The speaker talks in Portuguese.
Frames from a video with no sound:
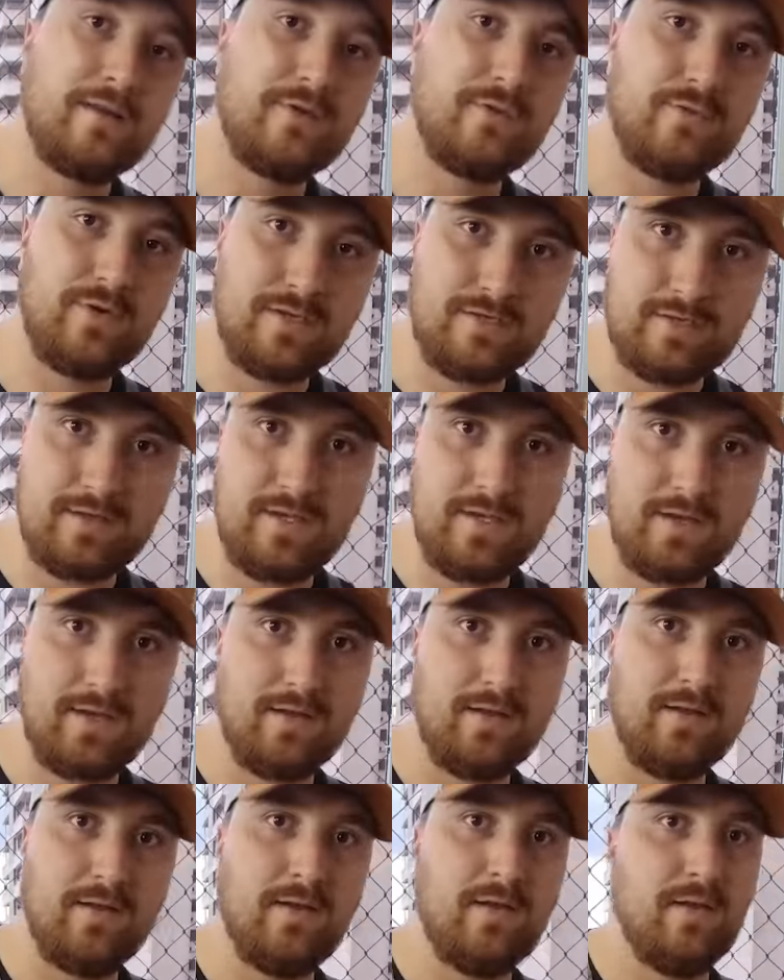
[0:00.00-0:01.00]
na churrasqueira.
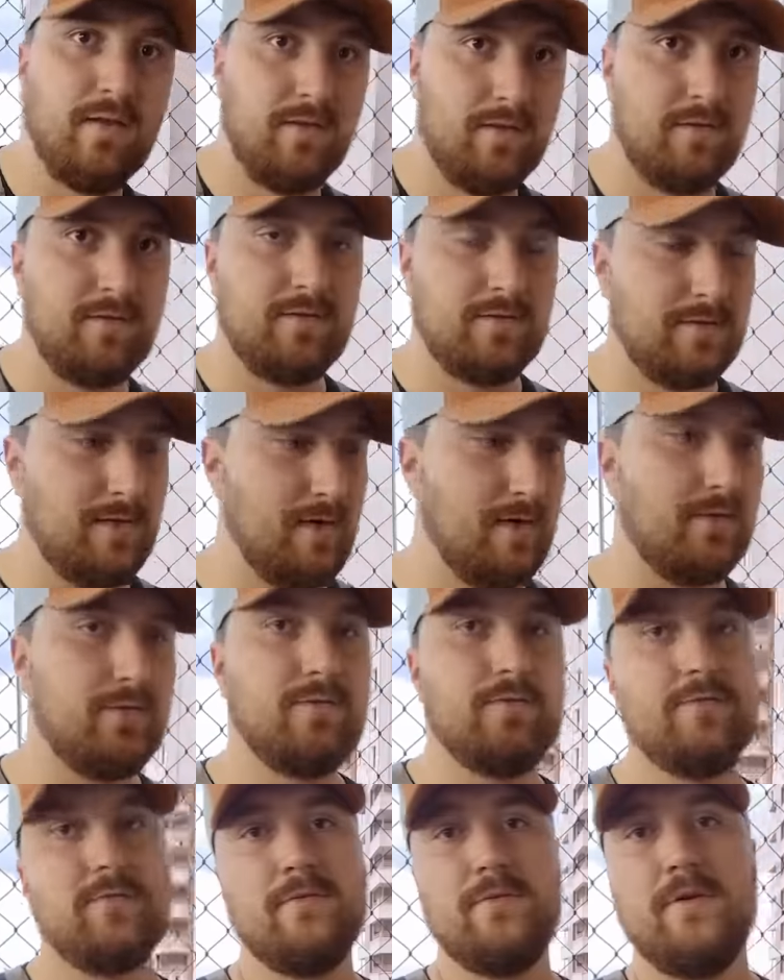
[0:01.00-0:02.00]

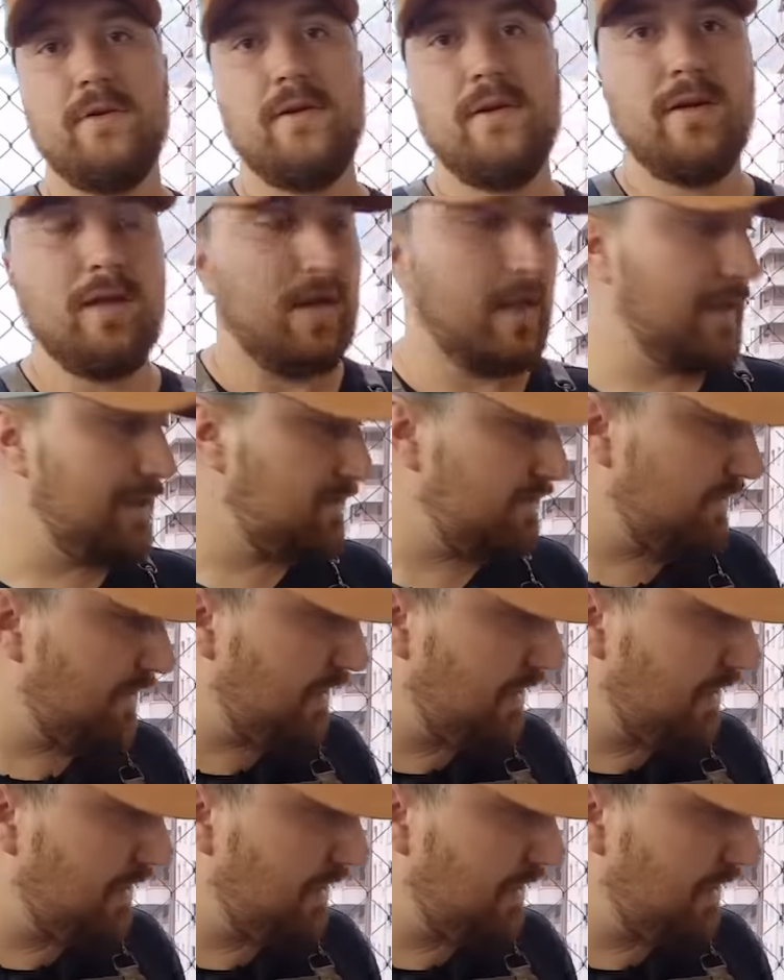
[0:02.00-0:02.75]
Certo? É isso